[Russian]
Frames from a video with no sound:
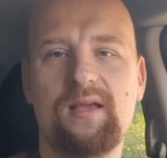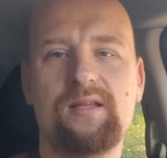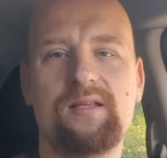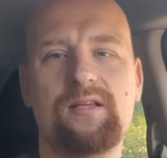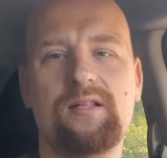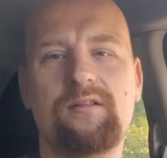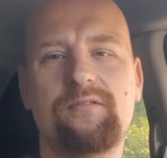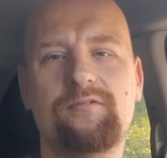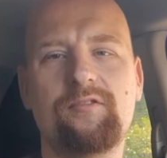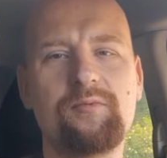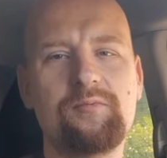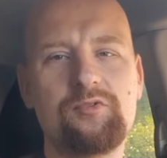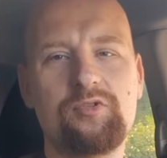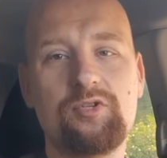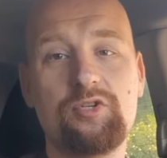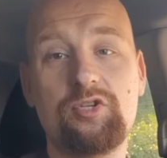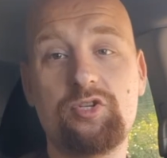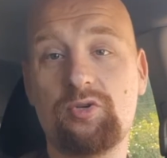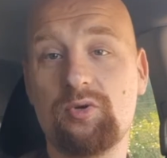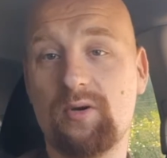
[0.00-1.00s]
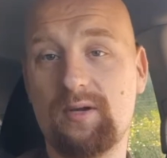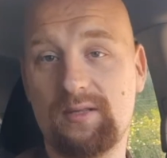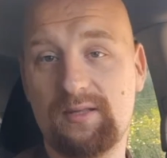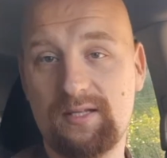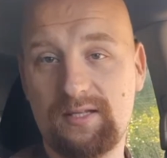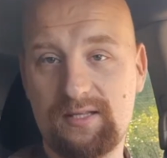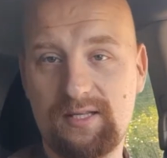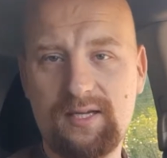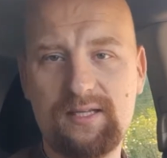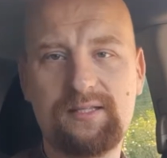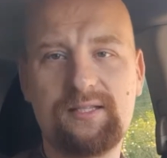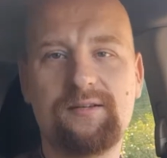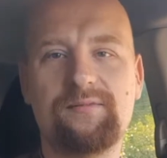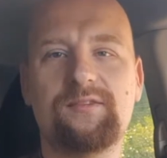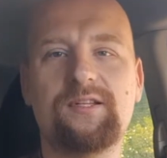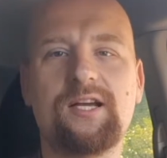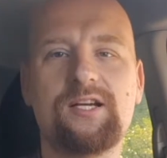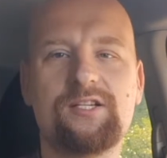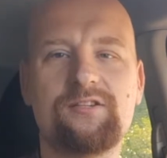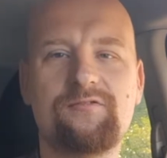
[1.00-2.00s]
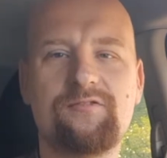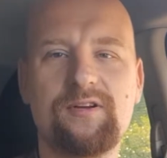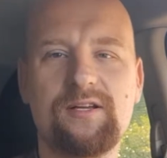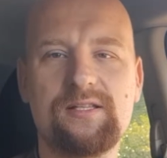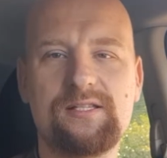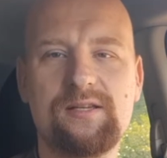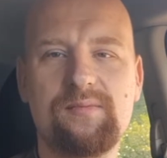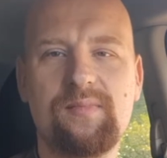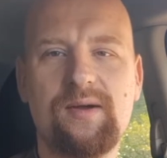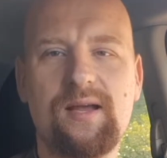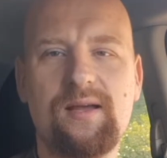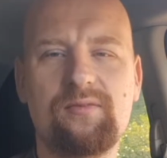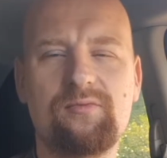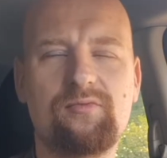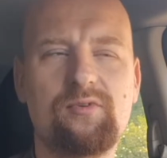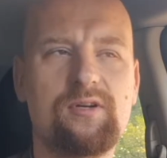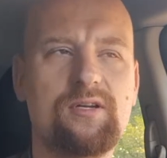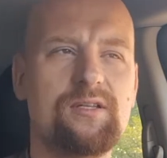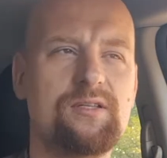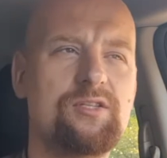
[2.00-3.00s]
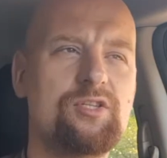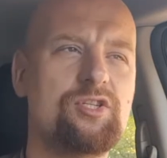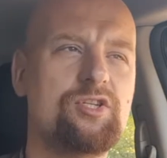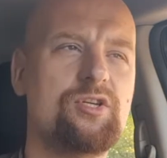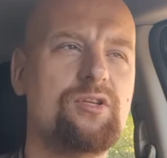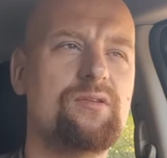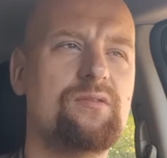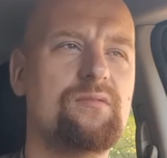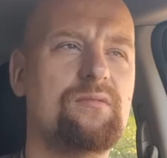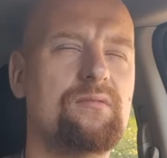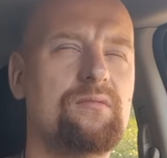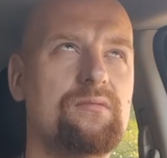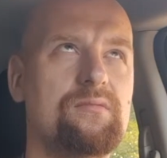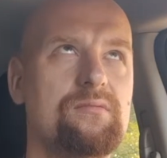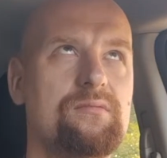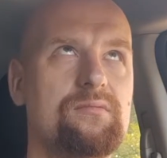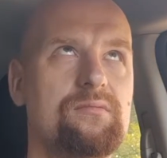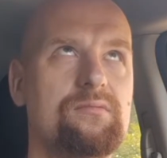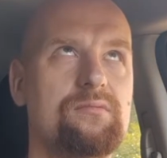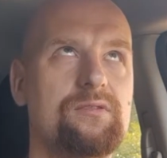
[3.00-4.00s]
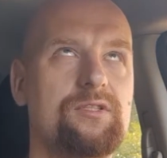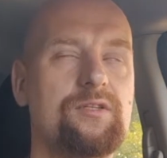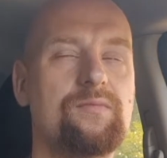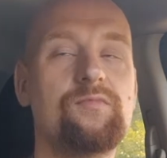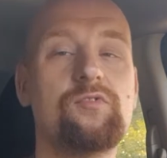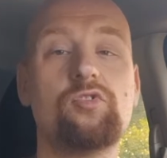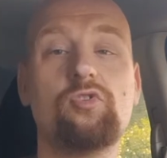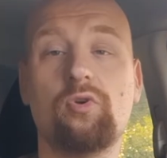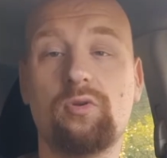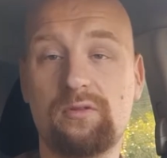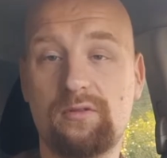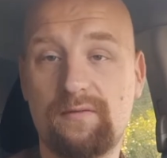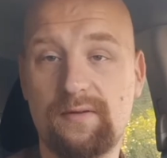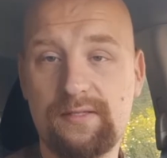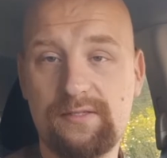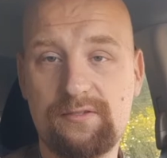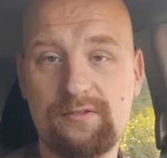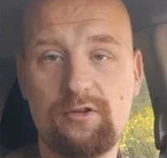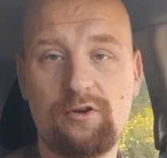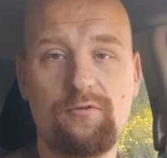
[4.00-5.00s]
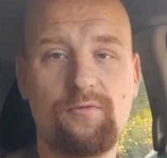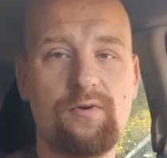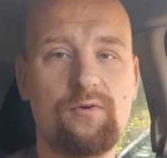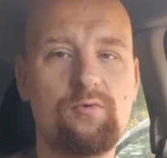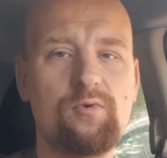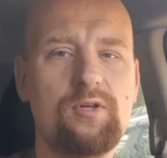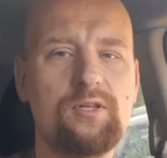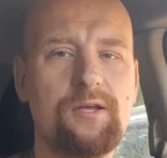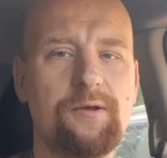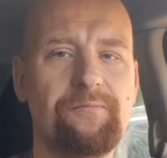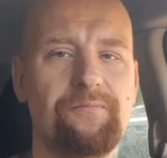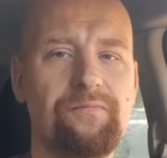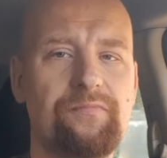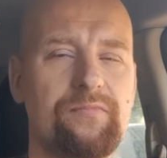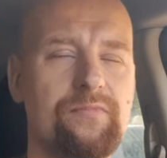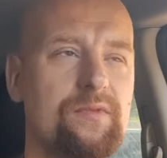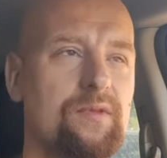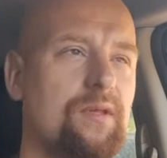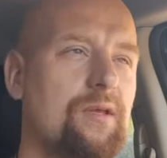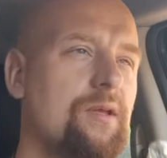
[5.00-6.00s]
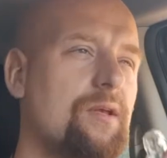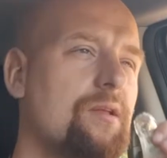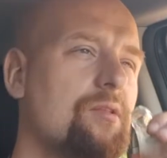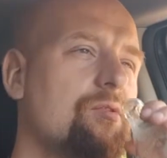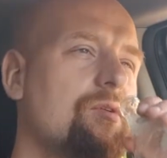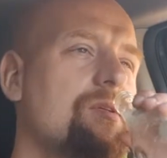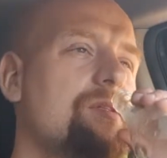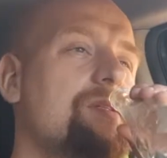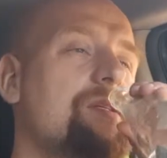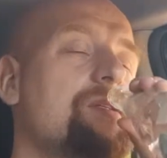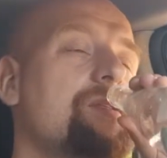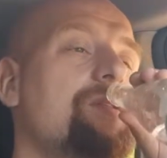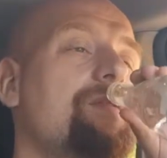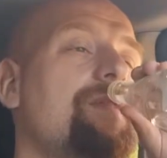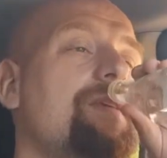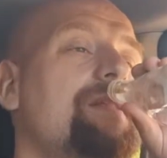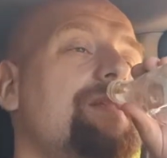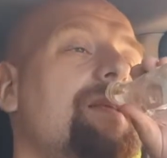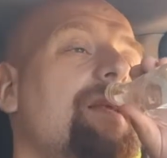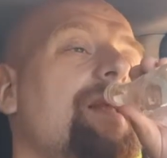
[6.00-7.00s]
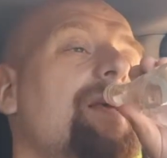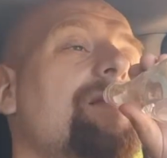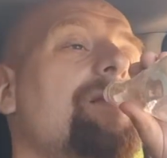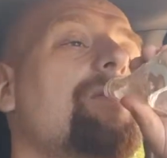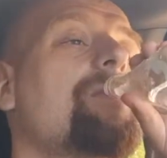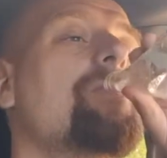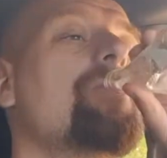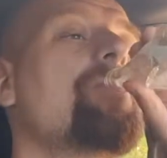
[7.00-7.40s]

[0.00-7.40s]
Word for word: Дело в том, что еще одна дата, также в конце мая, но только 1722 года, то есть за 200 лет